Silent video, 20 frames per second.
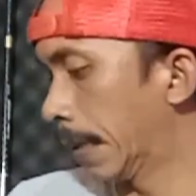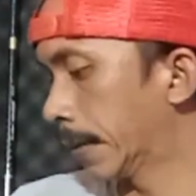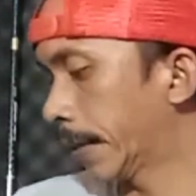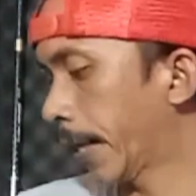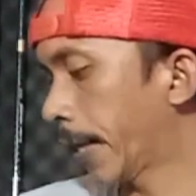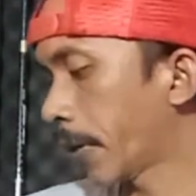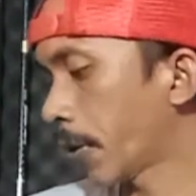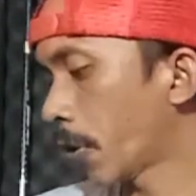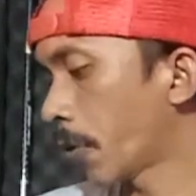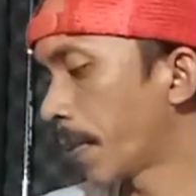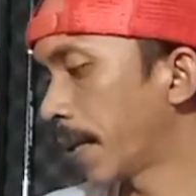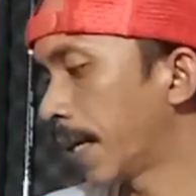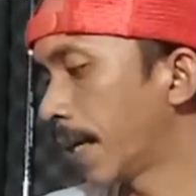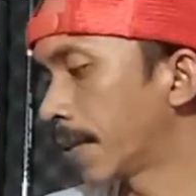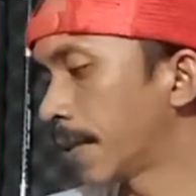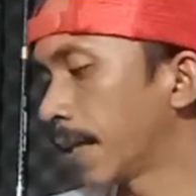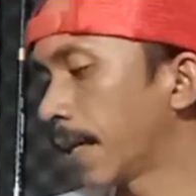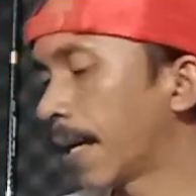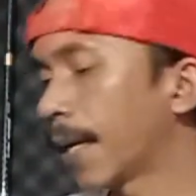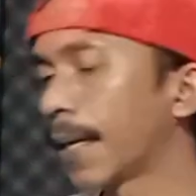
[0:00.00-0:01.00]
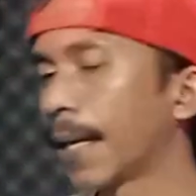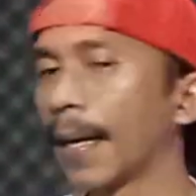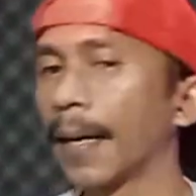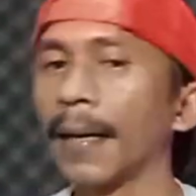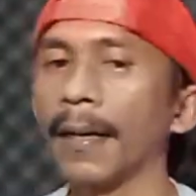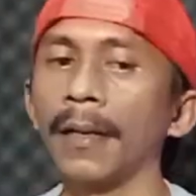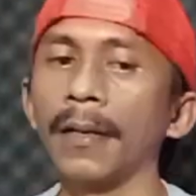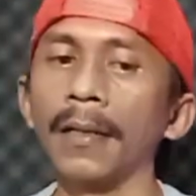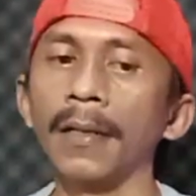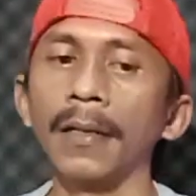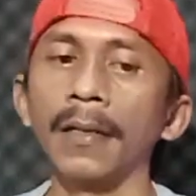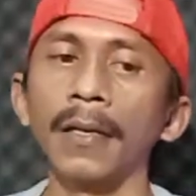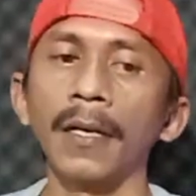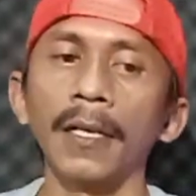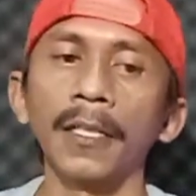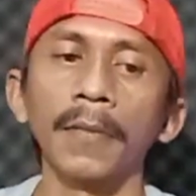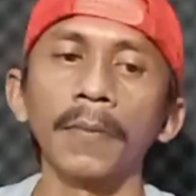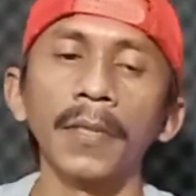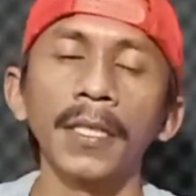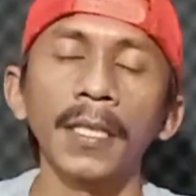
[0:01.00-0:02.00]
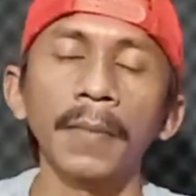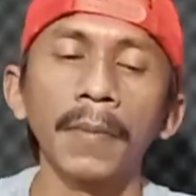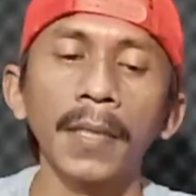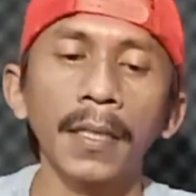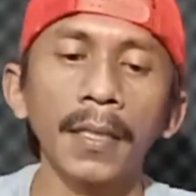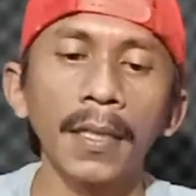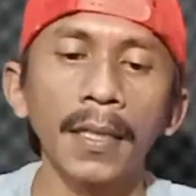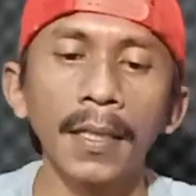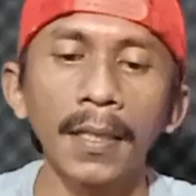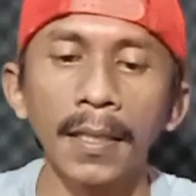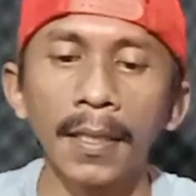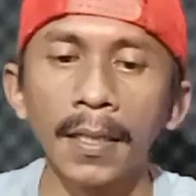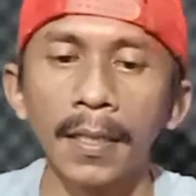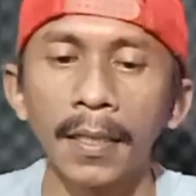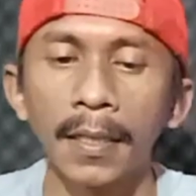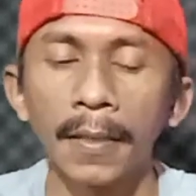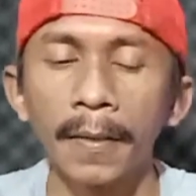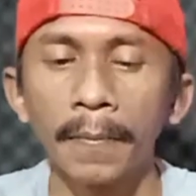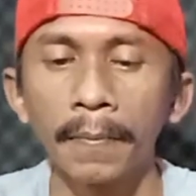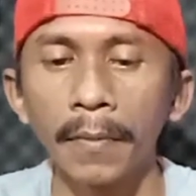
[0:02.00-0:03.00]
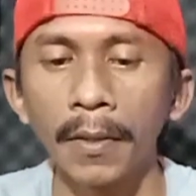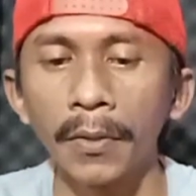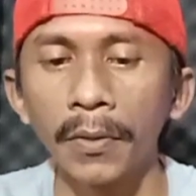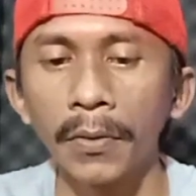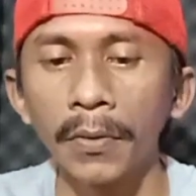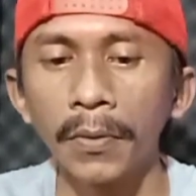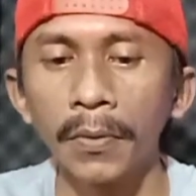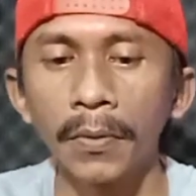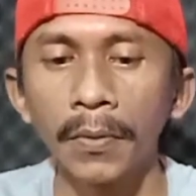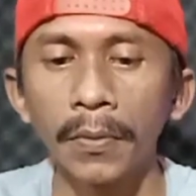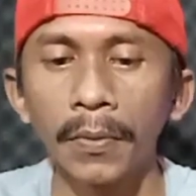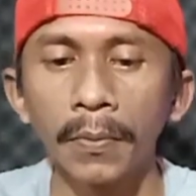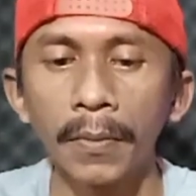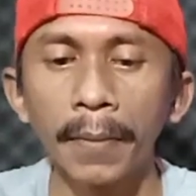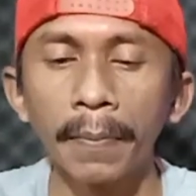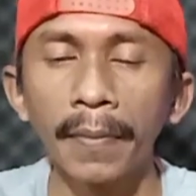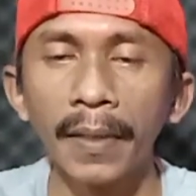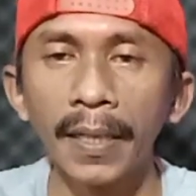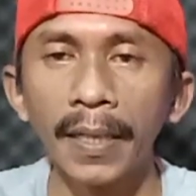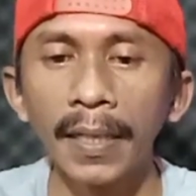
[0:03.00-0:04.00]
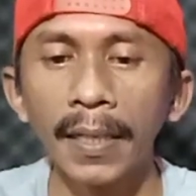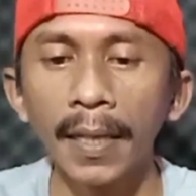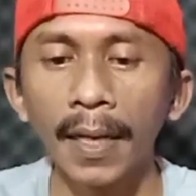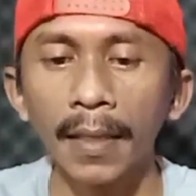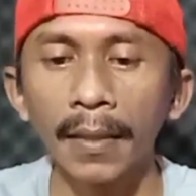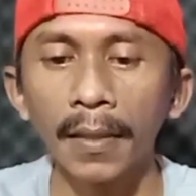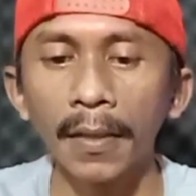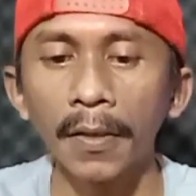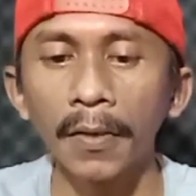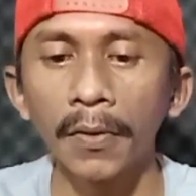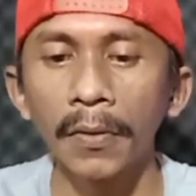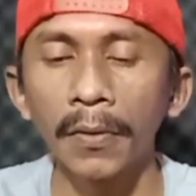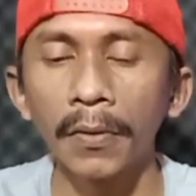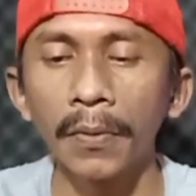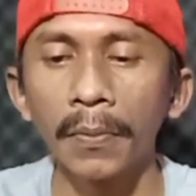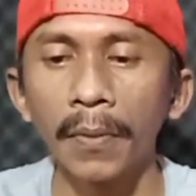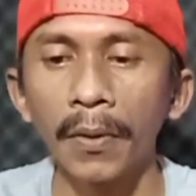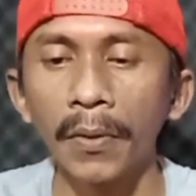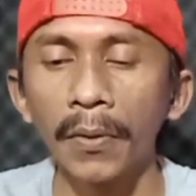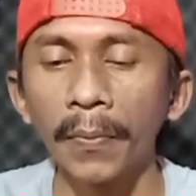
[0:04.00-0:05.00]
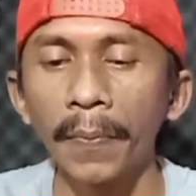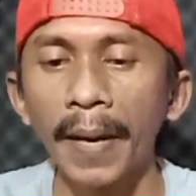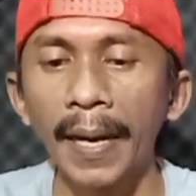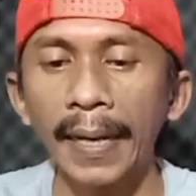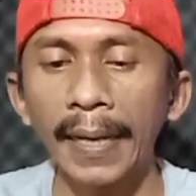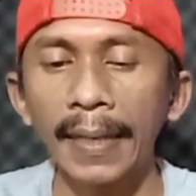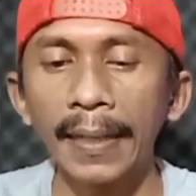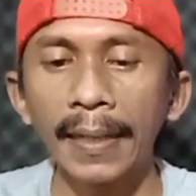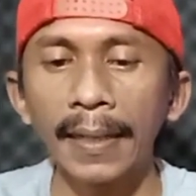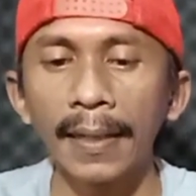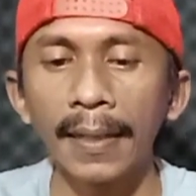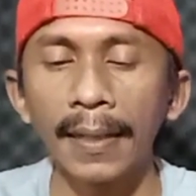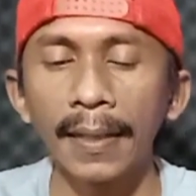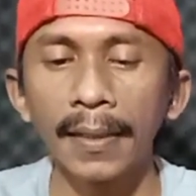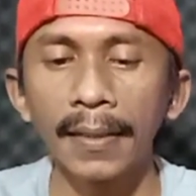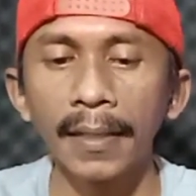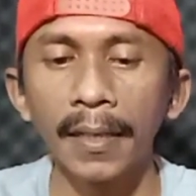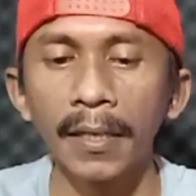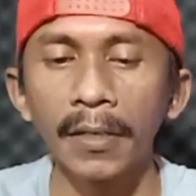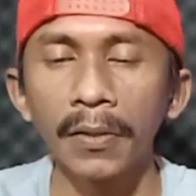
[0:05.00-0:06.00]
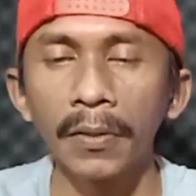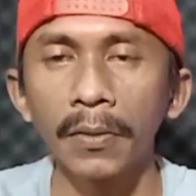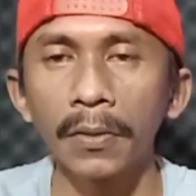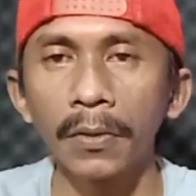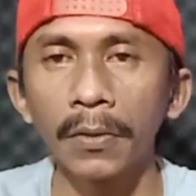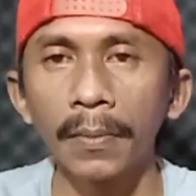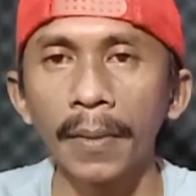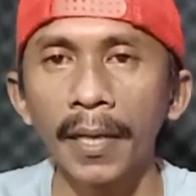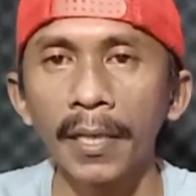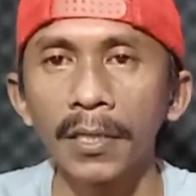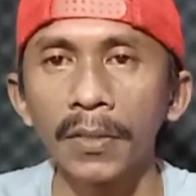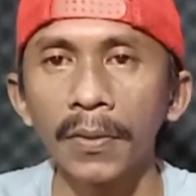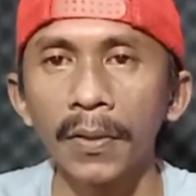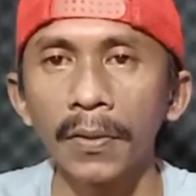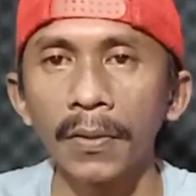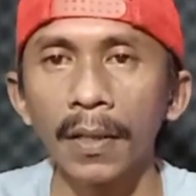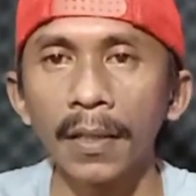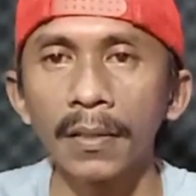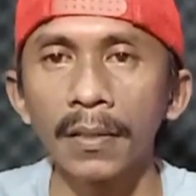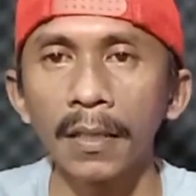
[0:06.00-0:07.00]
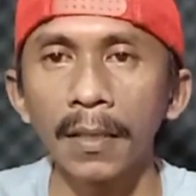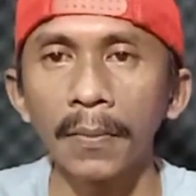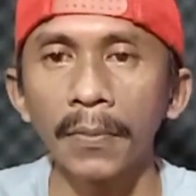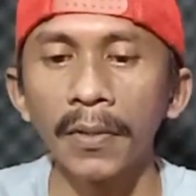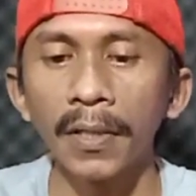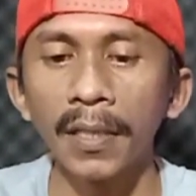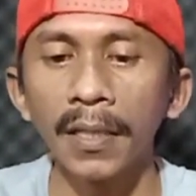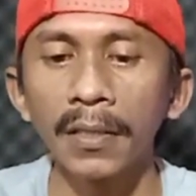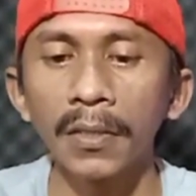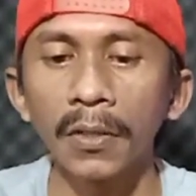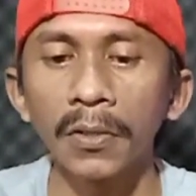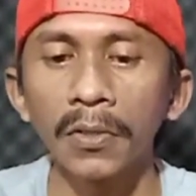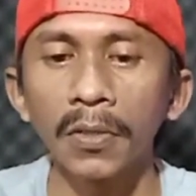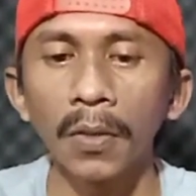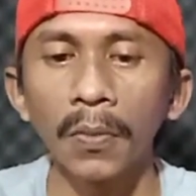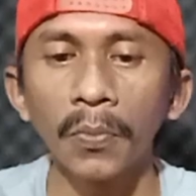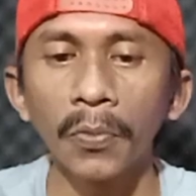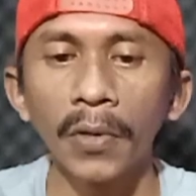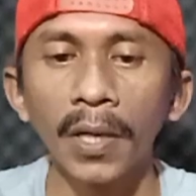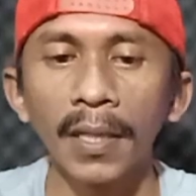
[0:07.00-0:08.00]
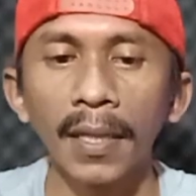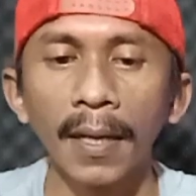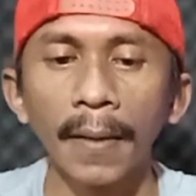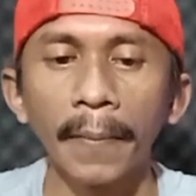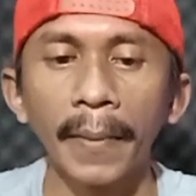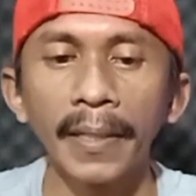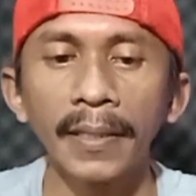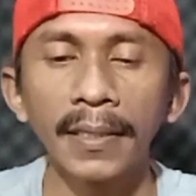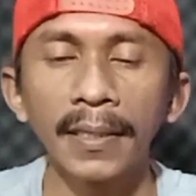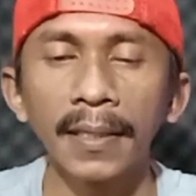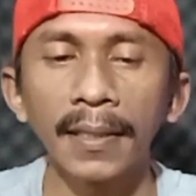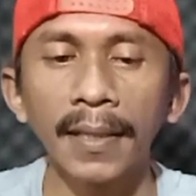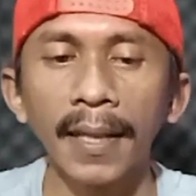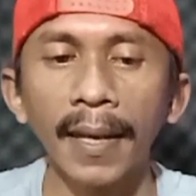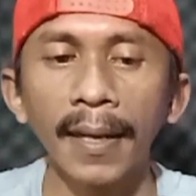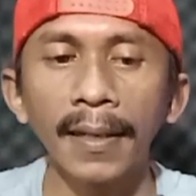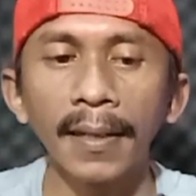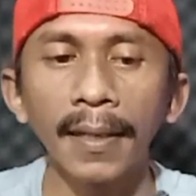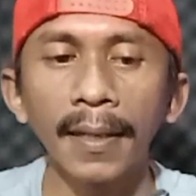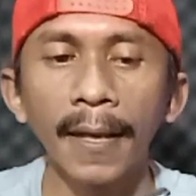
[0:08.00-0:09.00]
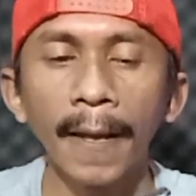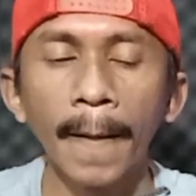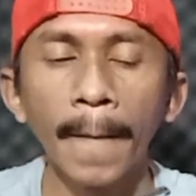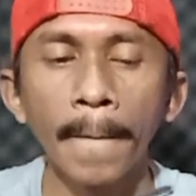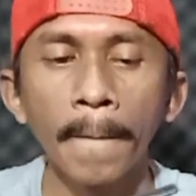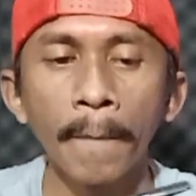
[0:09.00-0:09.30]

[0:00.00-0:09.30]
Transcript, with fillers: saya rekomendasikan ya kalau eh, teman-teman uh, mau membeli atau mau pakai reel uh, Kuruma SW ukuran 1000 ini cocok buat uh, mancing teknik